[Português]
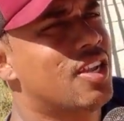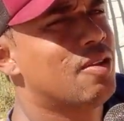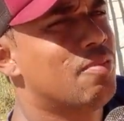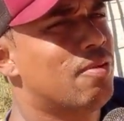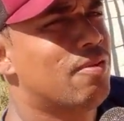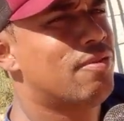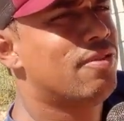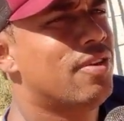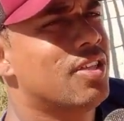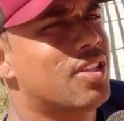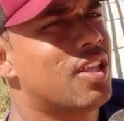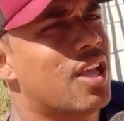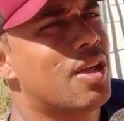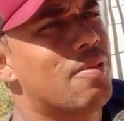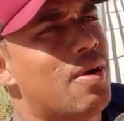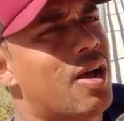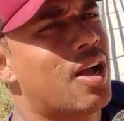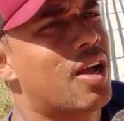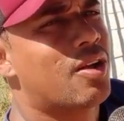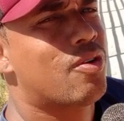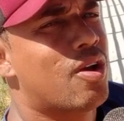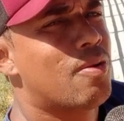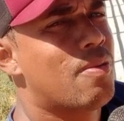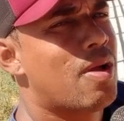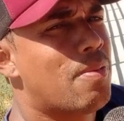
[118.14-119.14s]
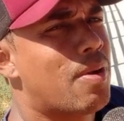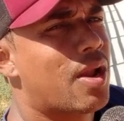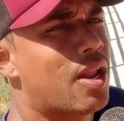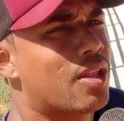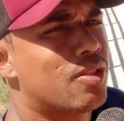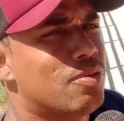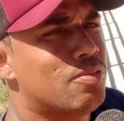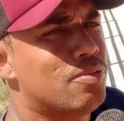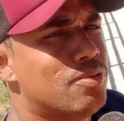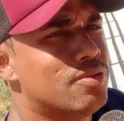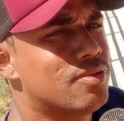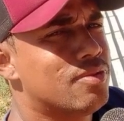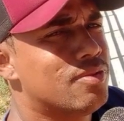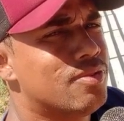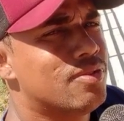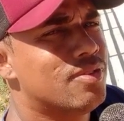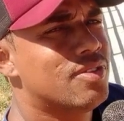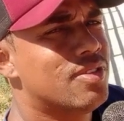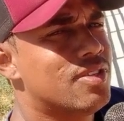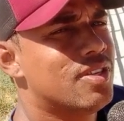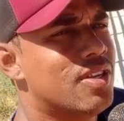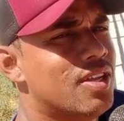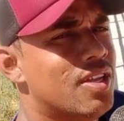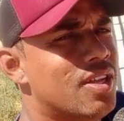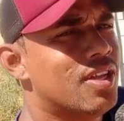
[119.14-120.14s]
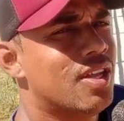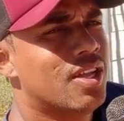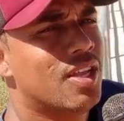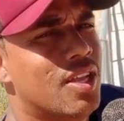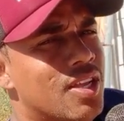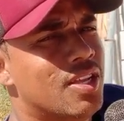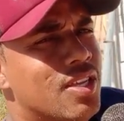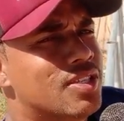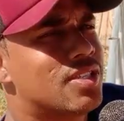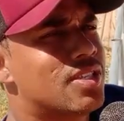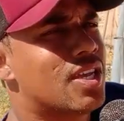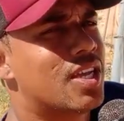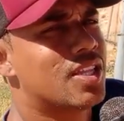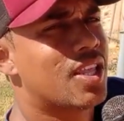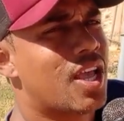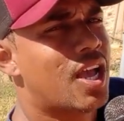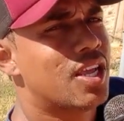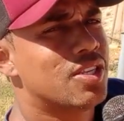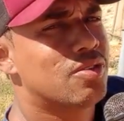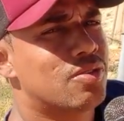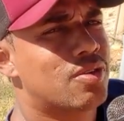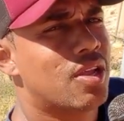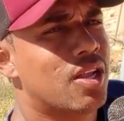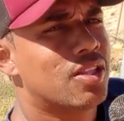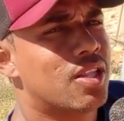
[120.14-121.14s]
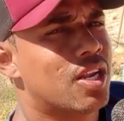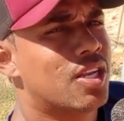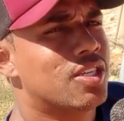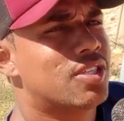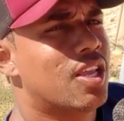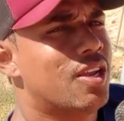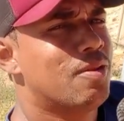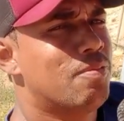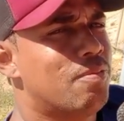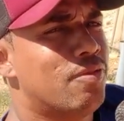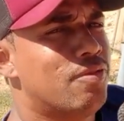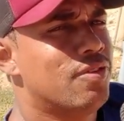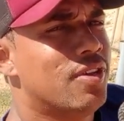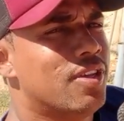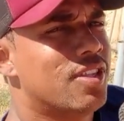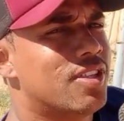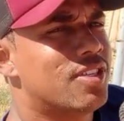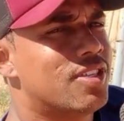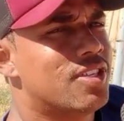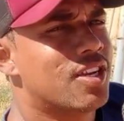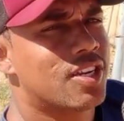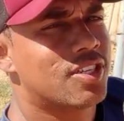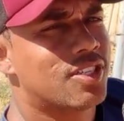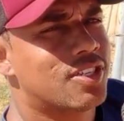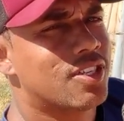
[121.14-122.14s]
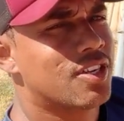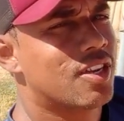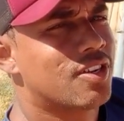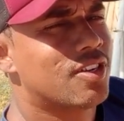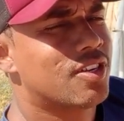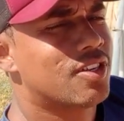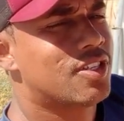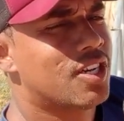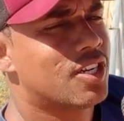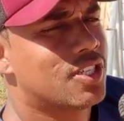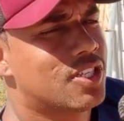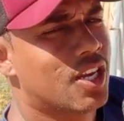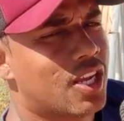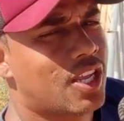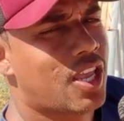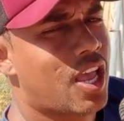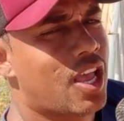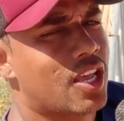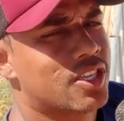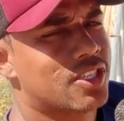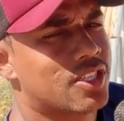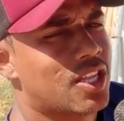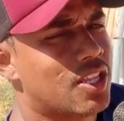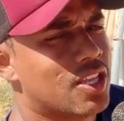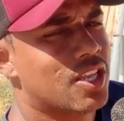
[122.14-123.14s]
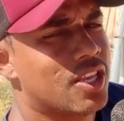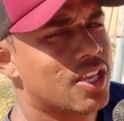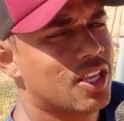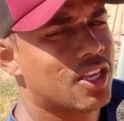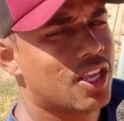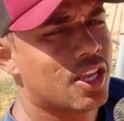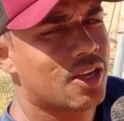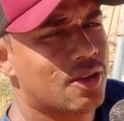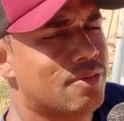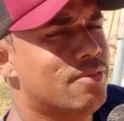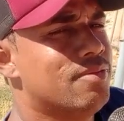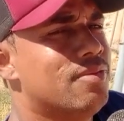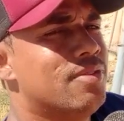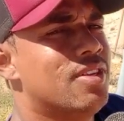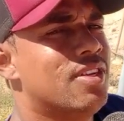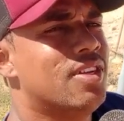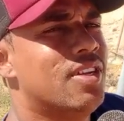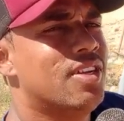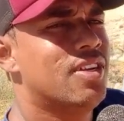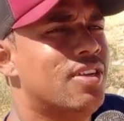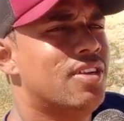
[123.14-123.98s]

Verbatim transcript: quilos por 20, é a coisa mais barata do mundo. Quanto é? 7 reais o quilo, 3 quilos por 20. Chico Chico, Chico, Chico é cidade rica. Faz o